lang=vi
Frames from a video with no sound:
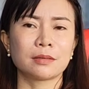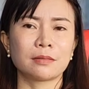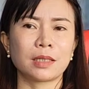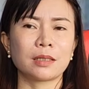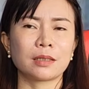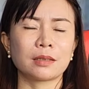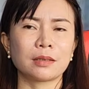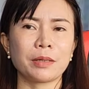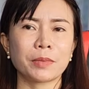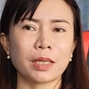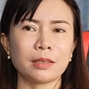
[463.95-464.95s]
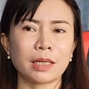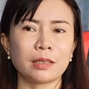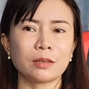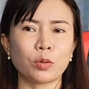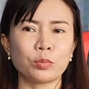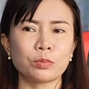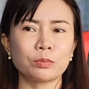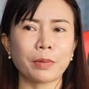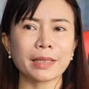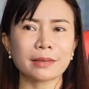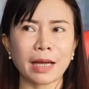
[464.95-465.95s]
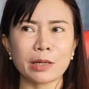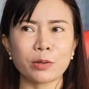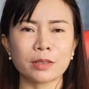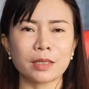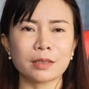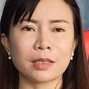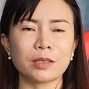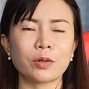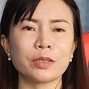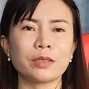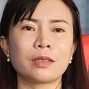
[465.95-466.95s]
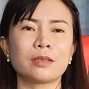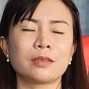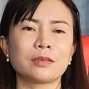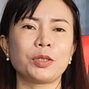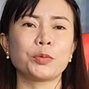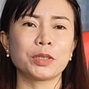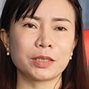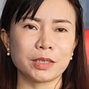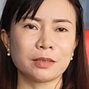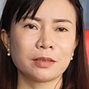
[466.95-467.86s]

và em thấy anh cũng mát tay có thể kết nối cho được nhiều người